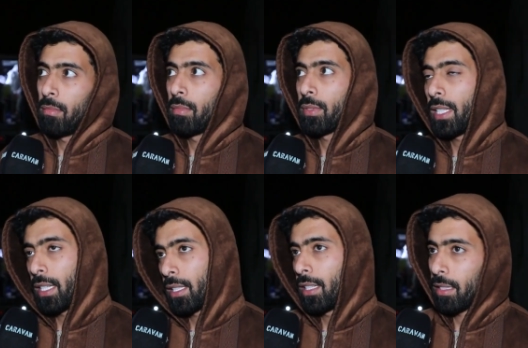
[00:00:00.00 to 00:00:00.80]

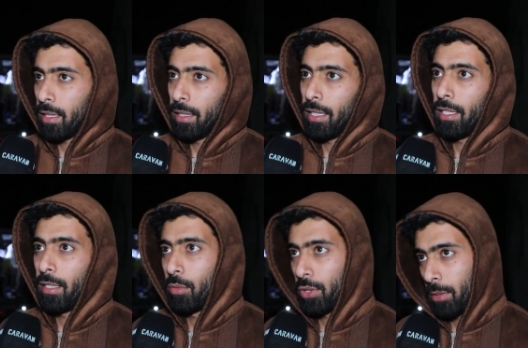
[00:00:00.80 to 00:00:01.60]
بتحكي عن
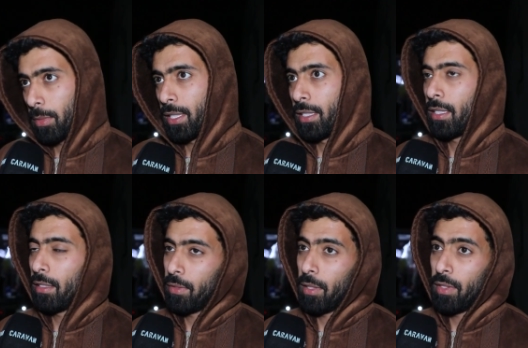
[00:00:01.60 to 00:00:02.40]
قضايا
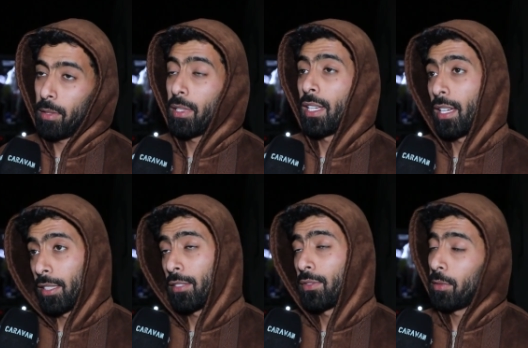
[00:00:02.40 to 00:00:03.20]
مجتمعيه ففي منها
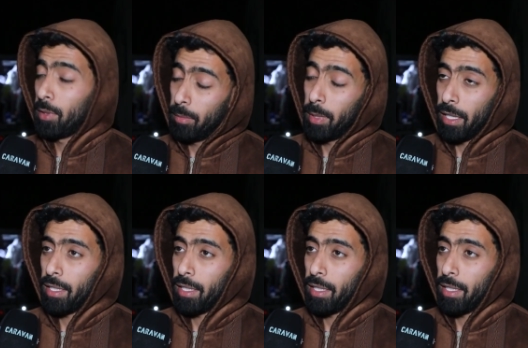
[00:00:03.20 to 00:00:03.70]
هدف ففي منها